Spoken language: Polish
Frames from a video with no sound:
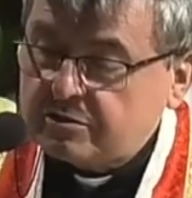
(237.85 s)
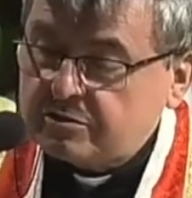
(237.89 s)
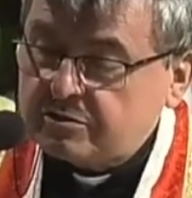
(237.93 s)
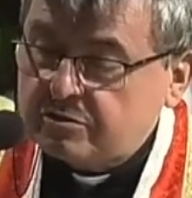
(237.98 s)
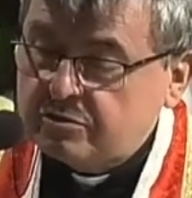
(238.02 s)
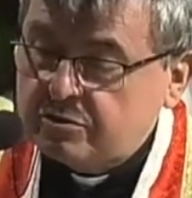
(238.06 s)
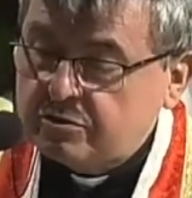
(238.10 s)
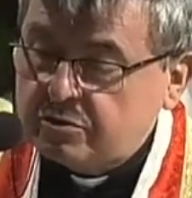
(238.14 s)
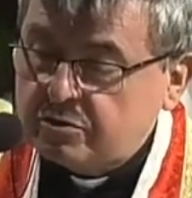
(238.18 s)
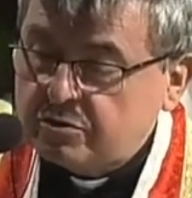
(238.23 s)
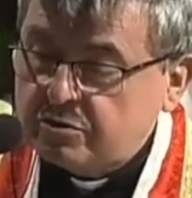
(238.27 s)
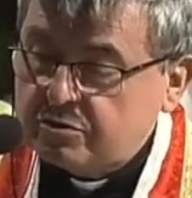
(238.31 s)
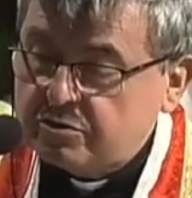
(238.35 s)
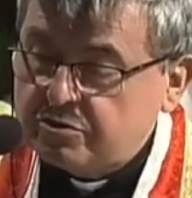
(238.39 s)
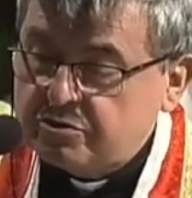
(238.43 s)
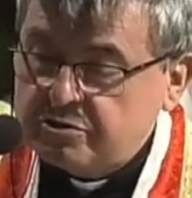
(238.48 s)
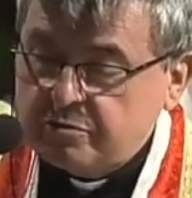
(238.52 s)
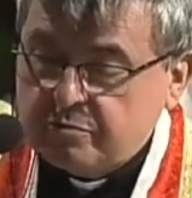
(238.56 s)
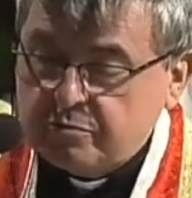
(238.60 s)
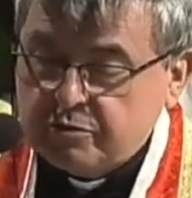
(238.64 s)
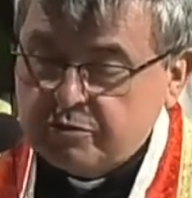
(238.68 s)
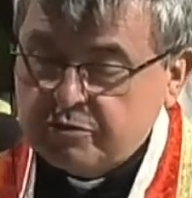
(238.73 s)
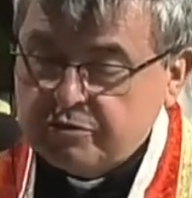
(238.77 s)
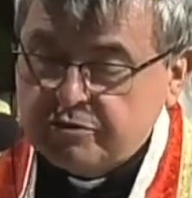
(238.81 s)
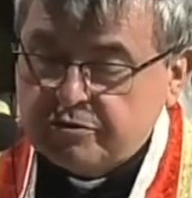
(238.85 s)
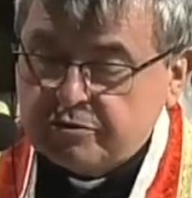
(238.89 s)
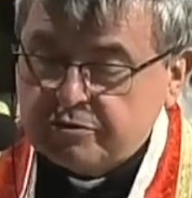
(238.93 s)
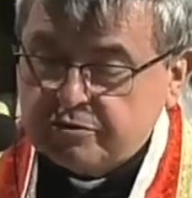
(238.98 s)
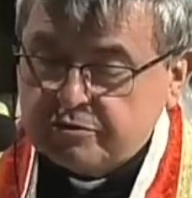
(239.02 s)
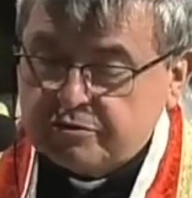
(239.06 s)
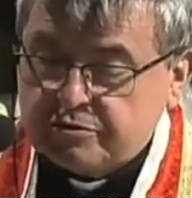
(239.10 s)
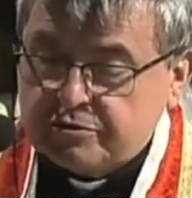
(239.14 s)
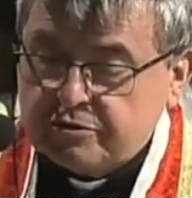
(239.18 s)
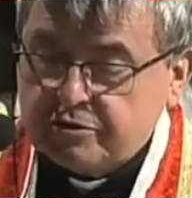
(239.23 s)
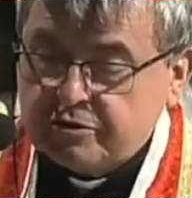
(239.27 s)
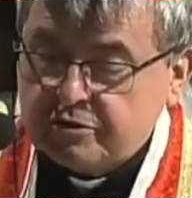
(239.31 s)
dochodzi, moi
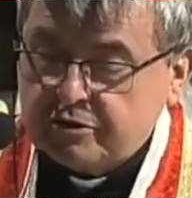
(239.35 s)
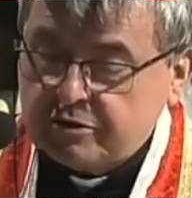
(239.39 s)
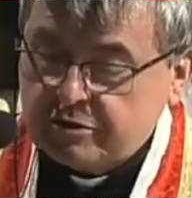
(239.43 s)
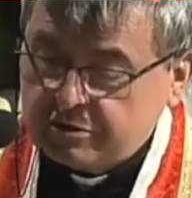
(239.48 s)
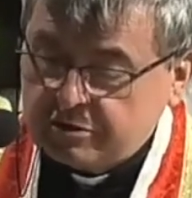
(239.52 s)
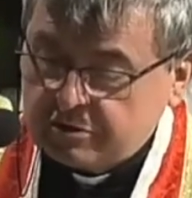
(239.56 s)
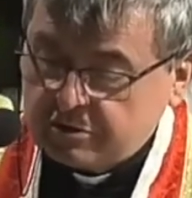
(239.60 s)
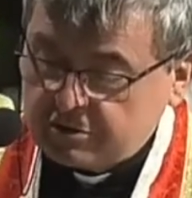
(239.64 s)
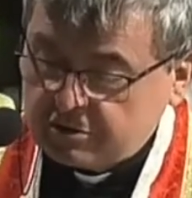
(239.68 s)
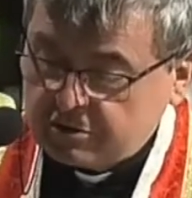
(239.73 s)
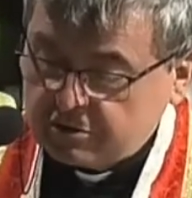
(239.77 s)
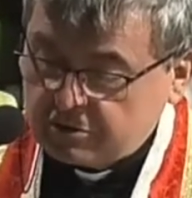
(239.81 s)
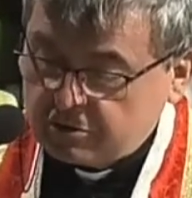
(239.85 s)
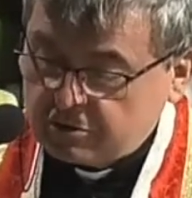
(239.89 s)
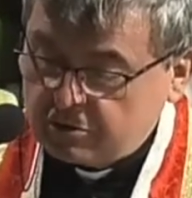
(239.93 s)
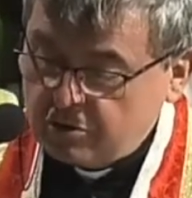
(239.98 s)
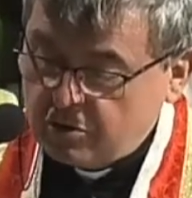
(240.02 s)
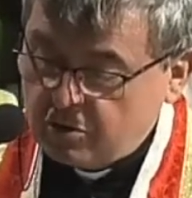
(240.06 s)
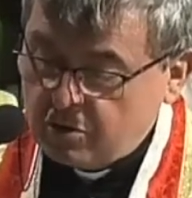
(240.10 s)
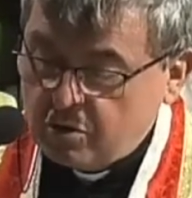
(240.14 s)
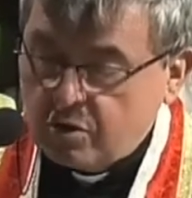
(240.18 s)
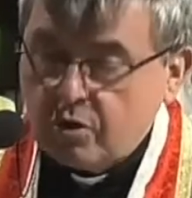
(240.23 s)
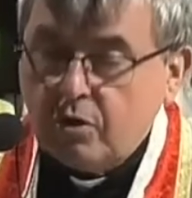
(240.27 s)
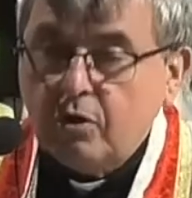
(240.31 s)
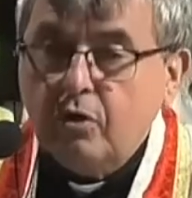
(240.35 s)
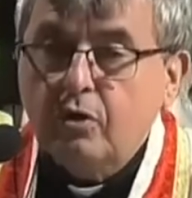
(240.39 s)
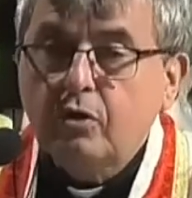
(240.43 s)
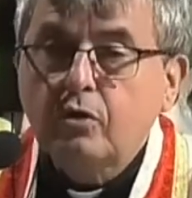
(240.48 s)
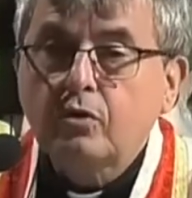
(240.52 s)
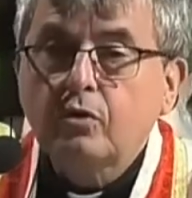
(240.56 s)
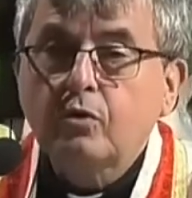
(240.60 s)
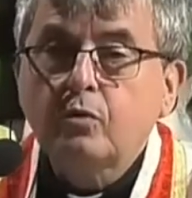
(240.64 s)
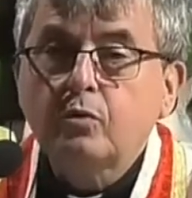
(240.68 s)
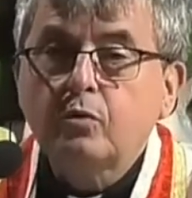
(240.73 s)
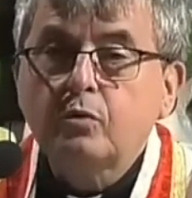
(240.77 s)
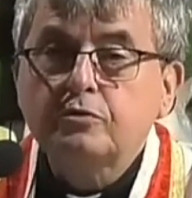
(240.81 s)
drodzy, do
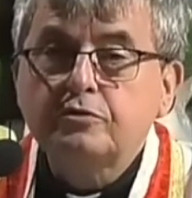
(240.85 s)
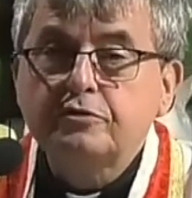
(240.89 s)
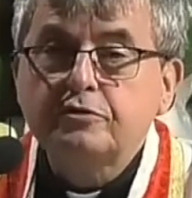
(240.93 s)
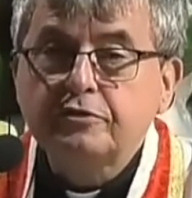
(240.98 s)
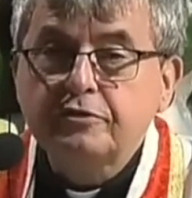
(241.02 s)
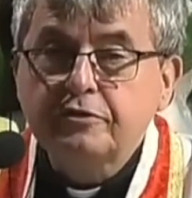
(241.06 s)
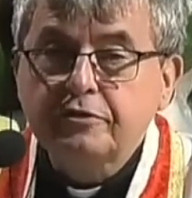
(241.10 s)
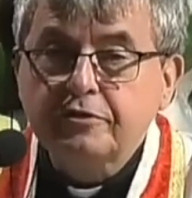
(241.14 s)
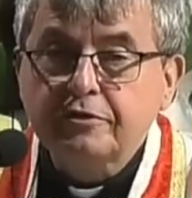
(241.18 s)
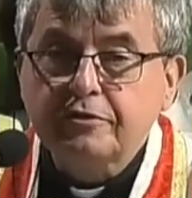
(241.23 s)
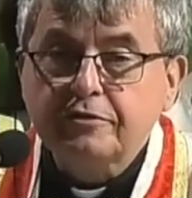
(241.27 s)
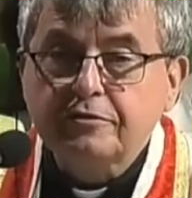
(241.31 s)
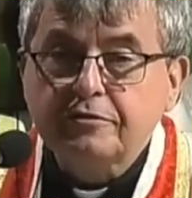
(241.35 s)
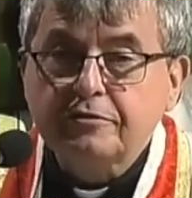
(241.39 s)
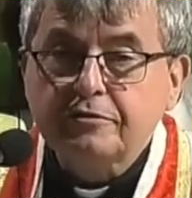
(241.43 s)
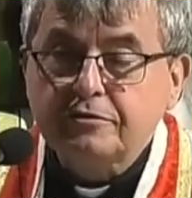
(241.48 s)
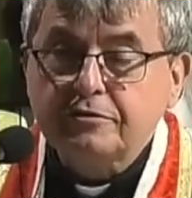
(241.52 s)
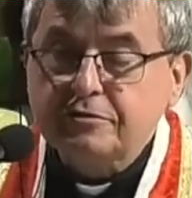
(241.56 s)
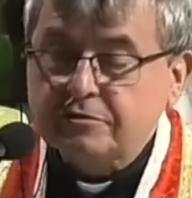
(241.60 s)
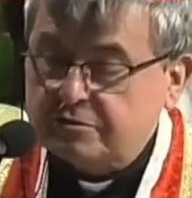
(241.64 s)
kłótni,